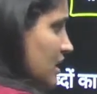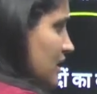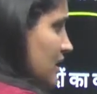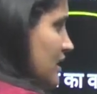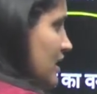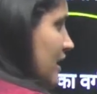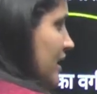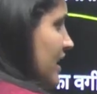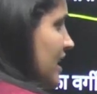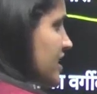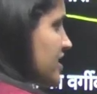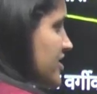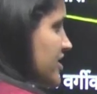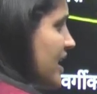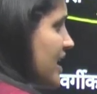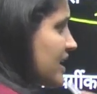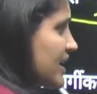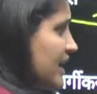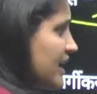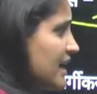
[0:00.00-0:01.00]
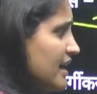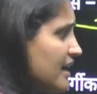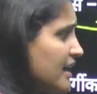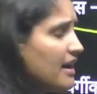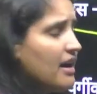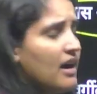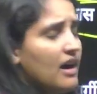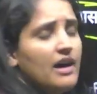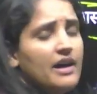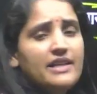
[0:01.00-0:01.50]
रचना के
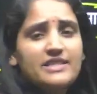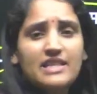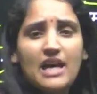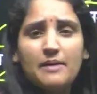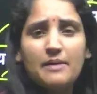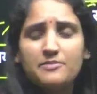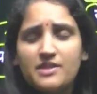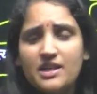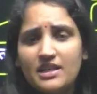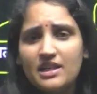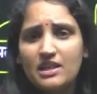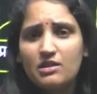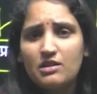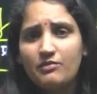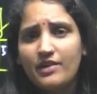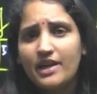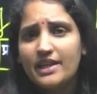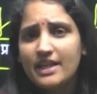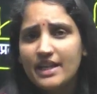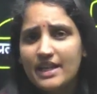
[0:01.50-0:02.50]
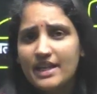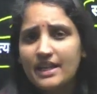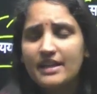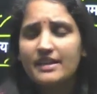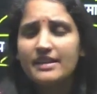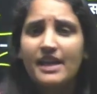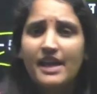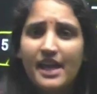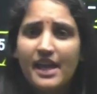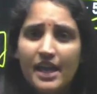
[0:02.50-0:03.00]
हिसाब से अगर वर्गीकरण
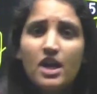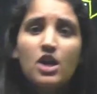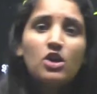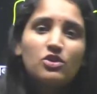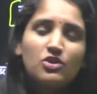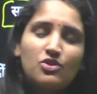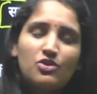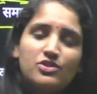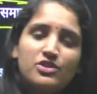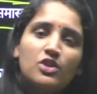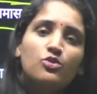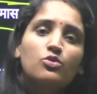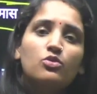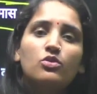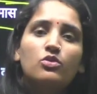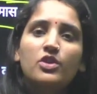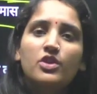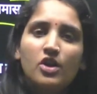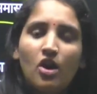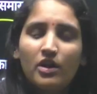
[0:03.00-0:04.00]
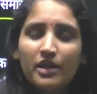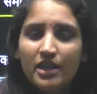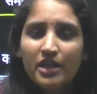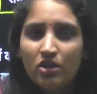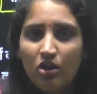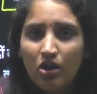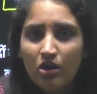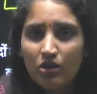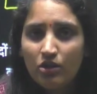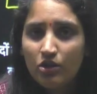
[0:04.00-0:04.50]
देखें तो उसने रूढ़ यौगिक
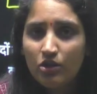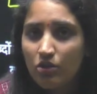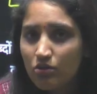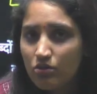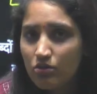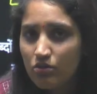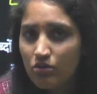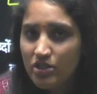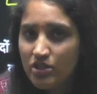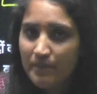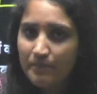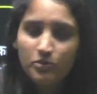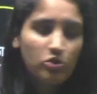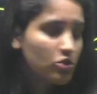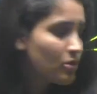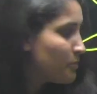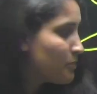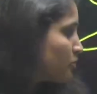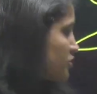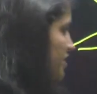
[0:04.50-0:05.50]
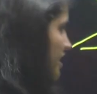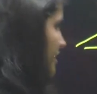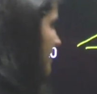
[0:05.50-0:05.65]
और योग रूढ़ शब्दों को पूछा था